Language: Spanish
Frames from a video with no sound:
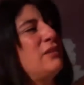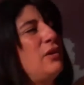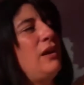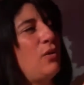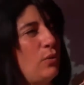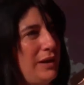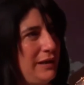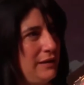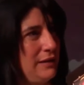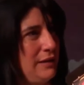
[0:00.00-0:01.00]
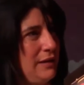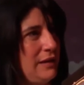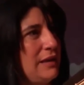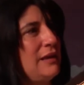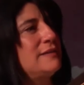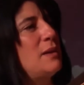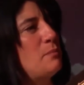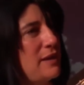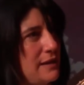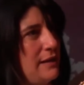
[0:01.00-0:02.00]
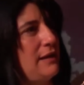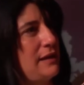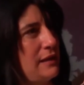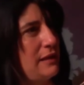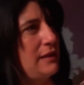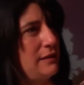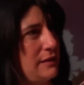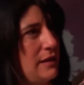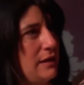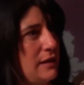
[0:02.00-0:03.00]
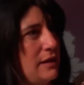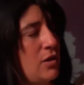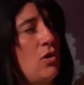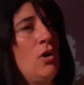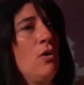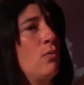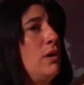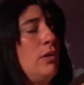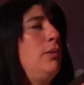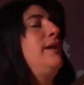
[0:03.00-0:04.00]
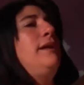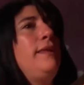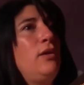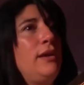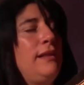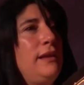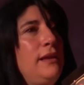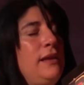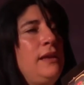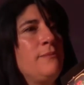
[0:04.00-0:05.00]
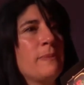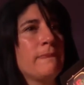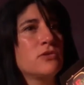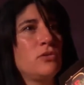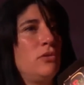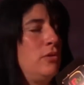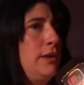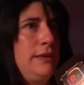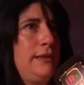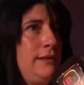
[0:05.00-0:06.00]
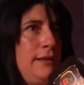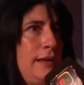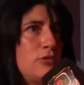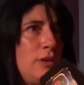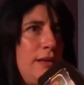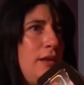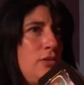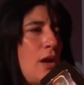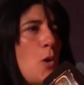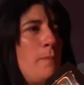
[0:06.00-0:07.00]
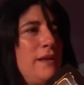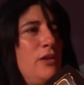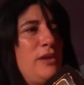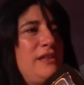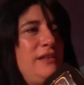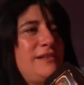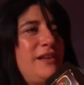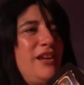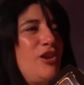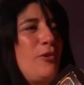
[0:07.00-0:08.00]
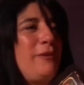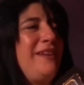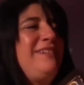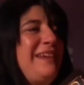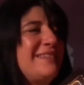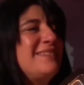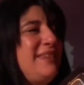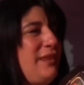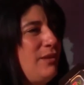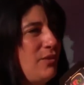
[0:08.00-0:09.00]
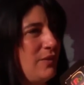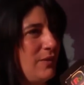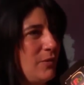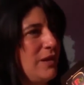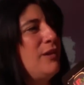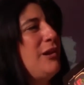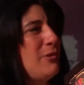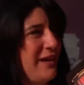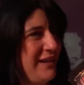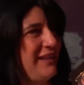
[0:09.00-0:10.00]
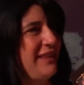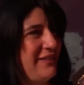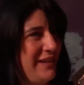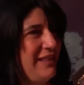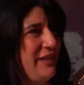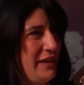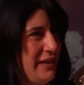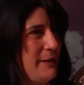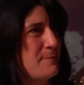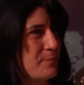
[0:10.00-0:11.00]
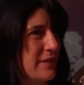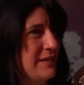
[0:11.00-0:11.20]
dentro de la escuela y que las ampara la ley de identidad de género. Cuando a Luana le dieron el DNI, yo hoy en, la actualidad estoy acompañando a niñeces que no habían nacido cuando a Luana le daban el DNI.